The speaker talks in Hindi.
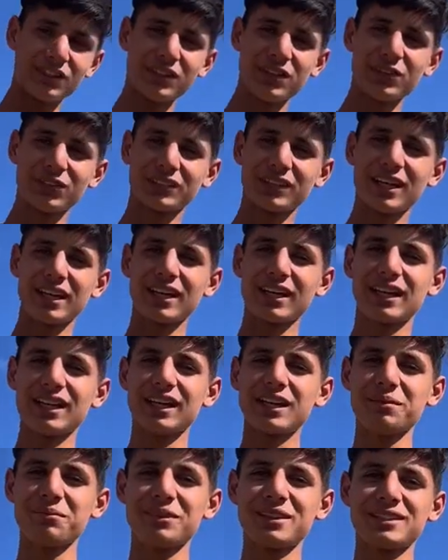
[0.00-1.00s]
ने हम्म। उतारा
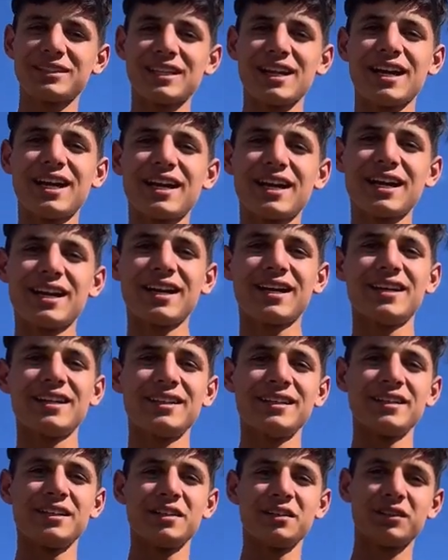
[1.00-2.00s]
गले में जहर है
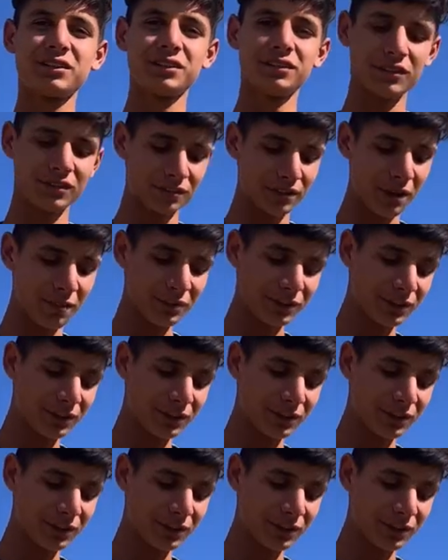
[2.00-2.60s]
हम्म। तभी